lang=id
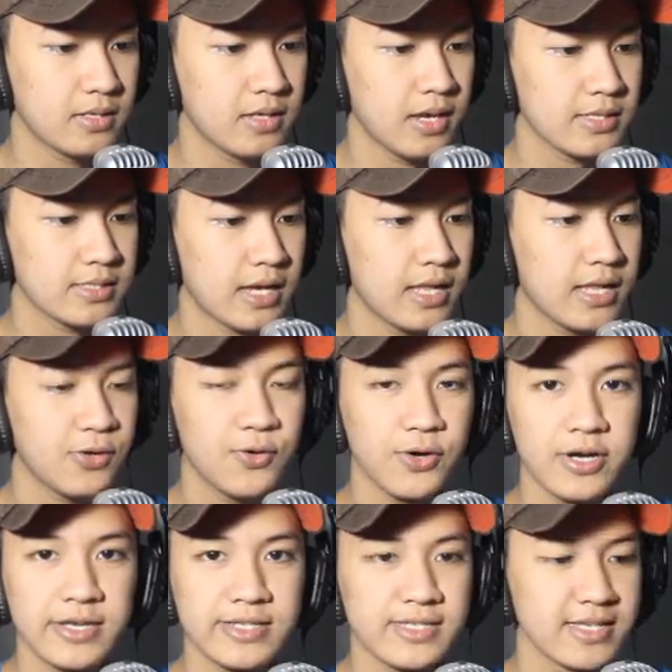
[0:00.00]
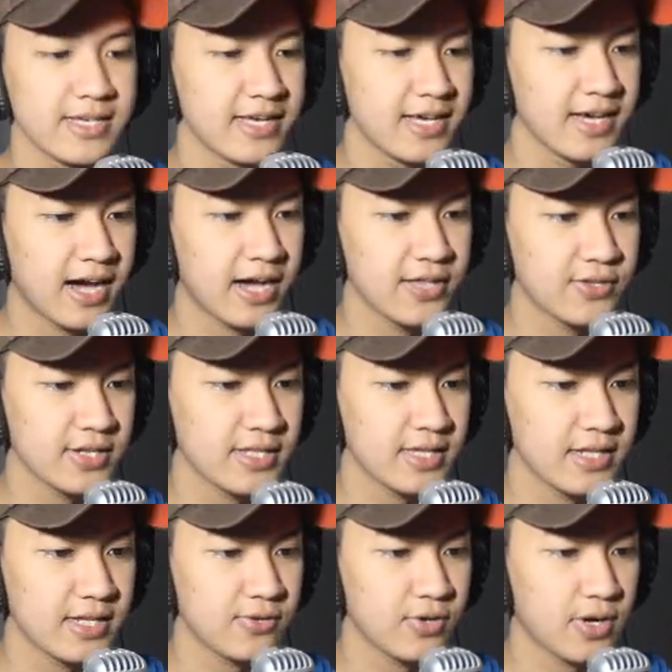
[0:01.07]
eh salah gue guys aturan
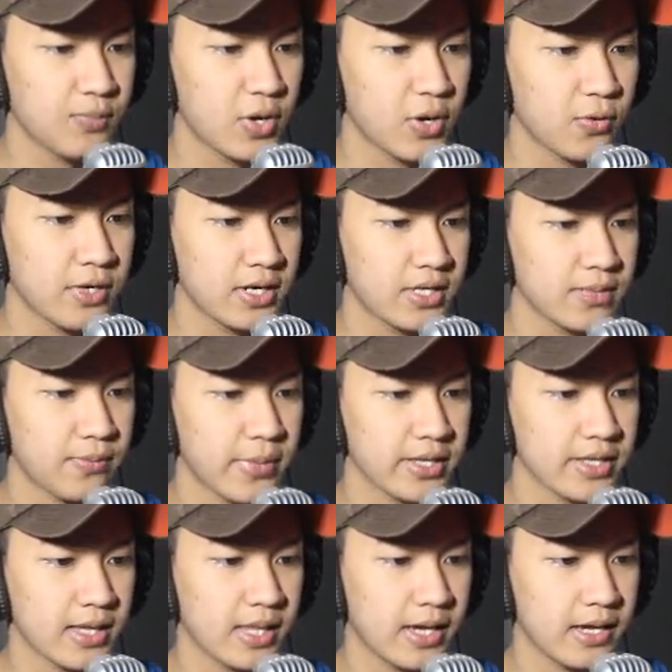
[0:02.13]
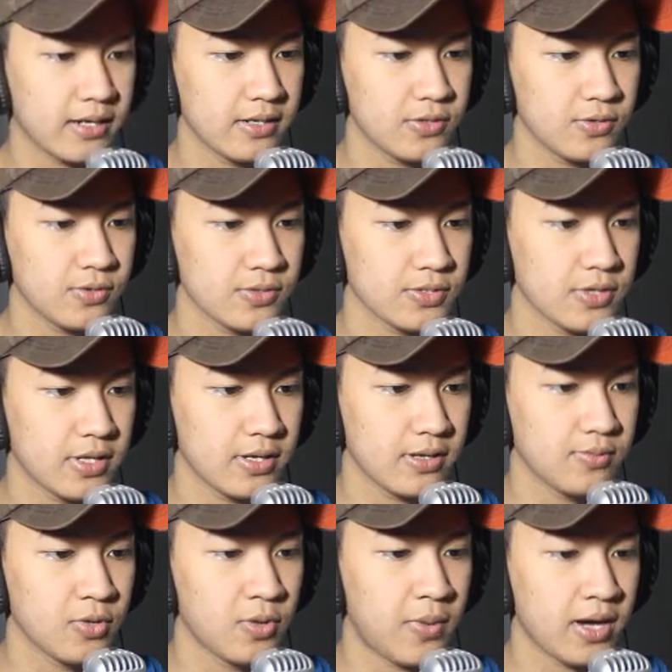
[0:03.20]
tadi gue bangunnya di tempat yang lain itu
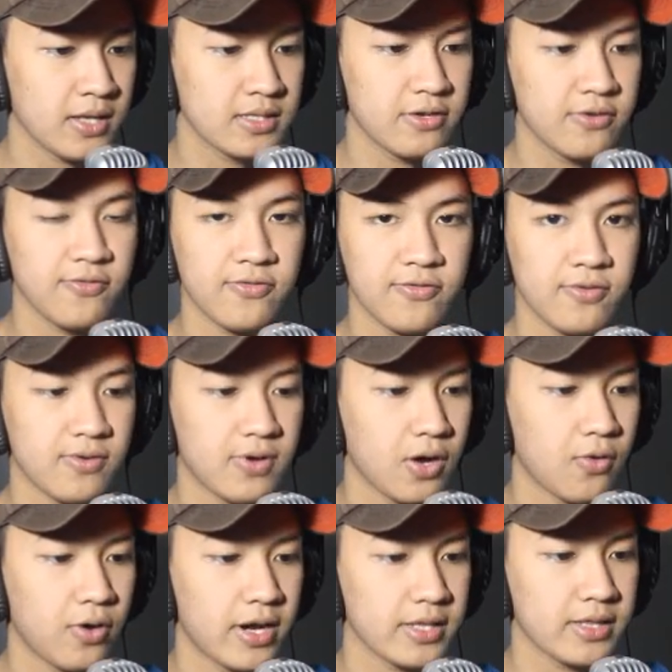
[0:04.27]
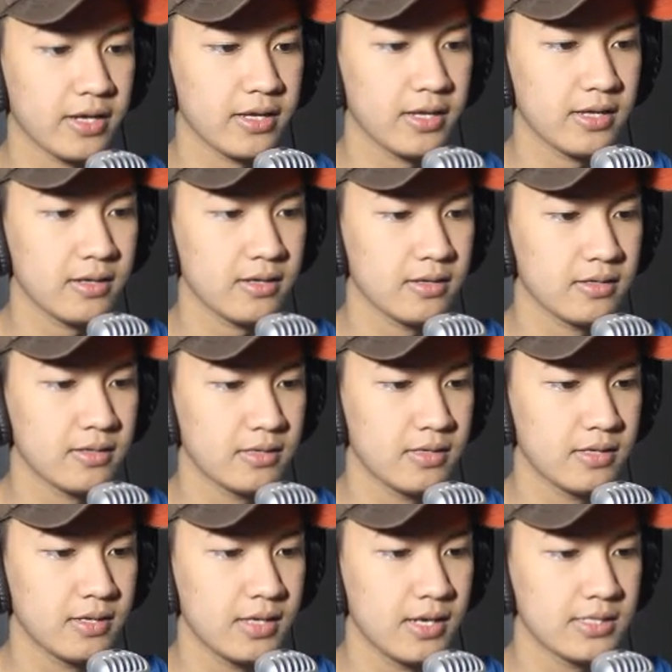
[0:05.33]
soalnya belum aktif aku air tagnya
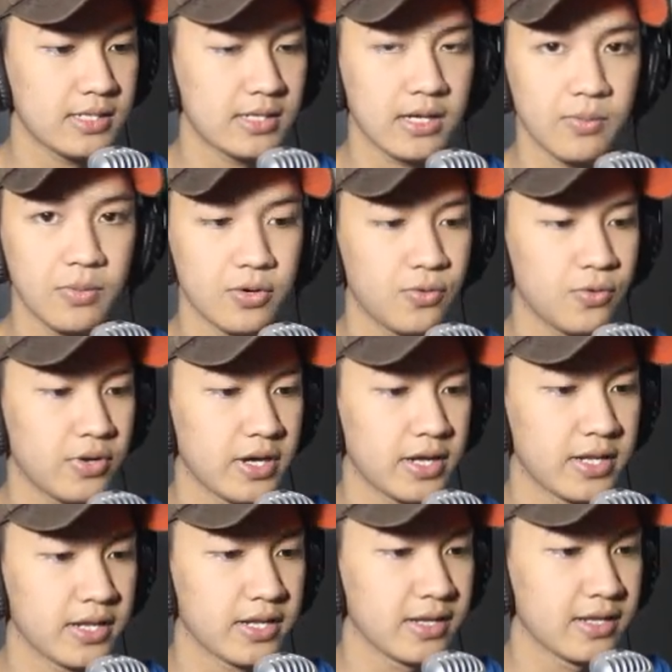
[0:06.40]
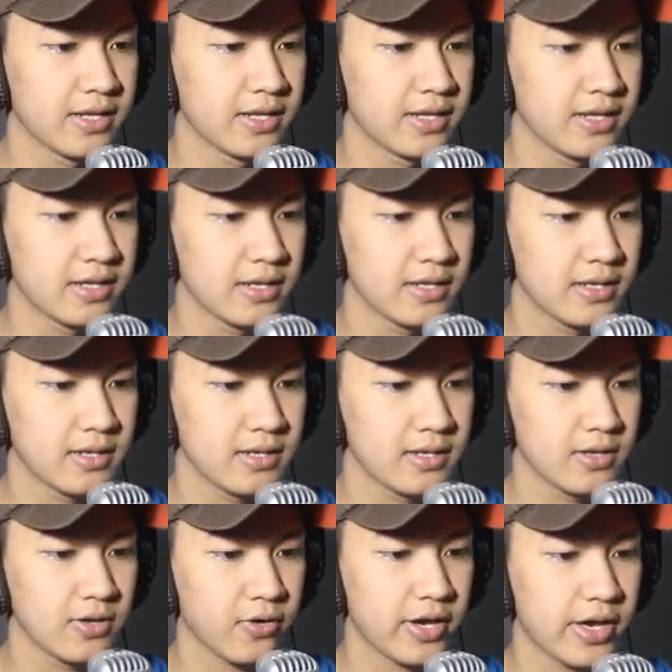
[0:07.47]
ya jadi gak berguna
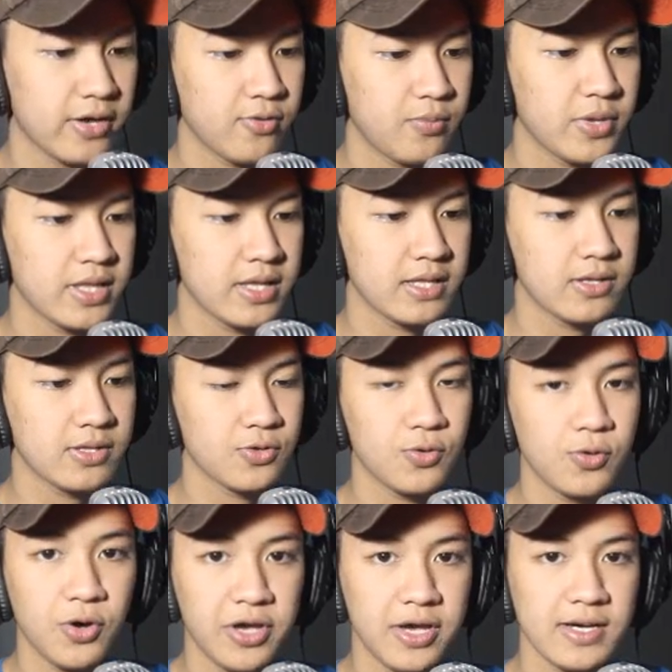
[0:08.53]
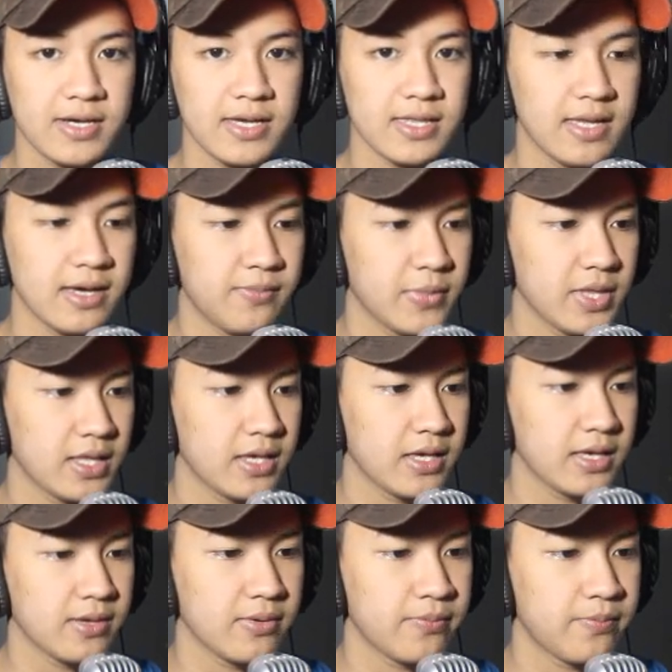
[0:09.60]
oke gue milih to go ya kita
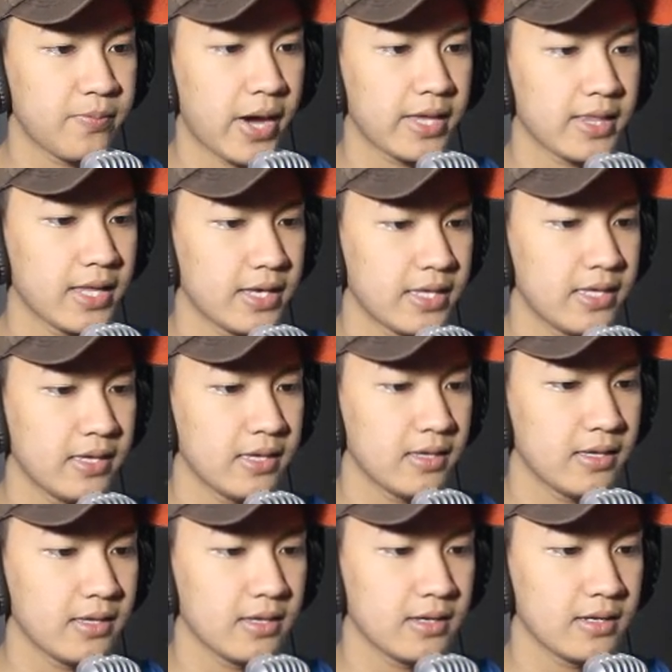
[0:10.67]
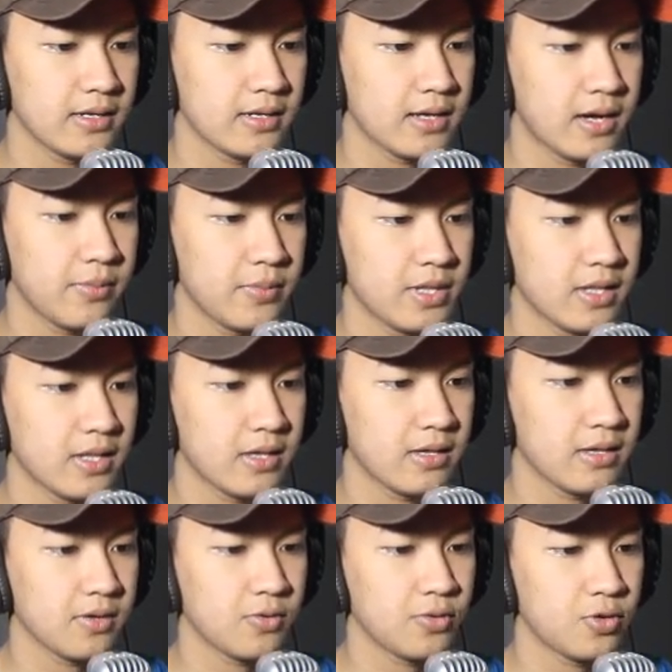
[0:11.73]
milih main lagi gak
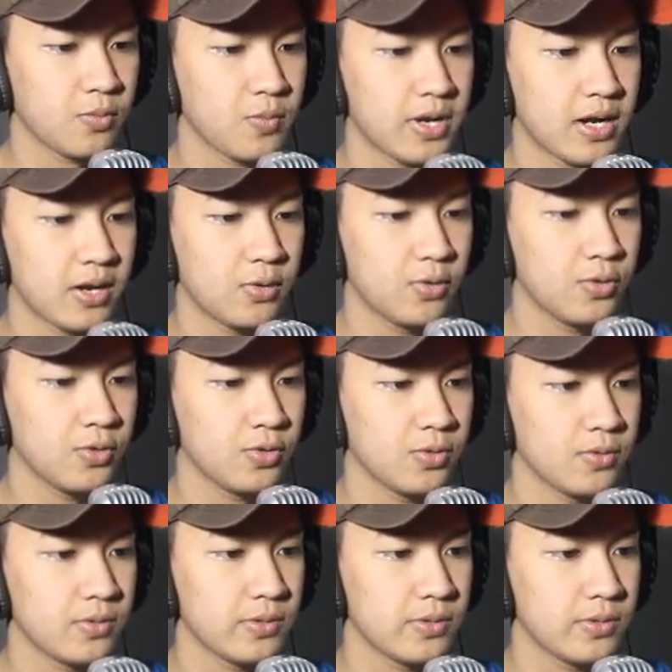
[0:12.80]
milih untuk menang dulu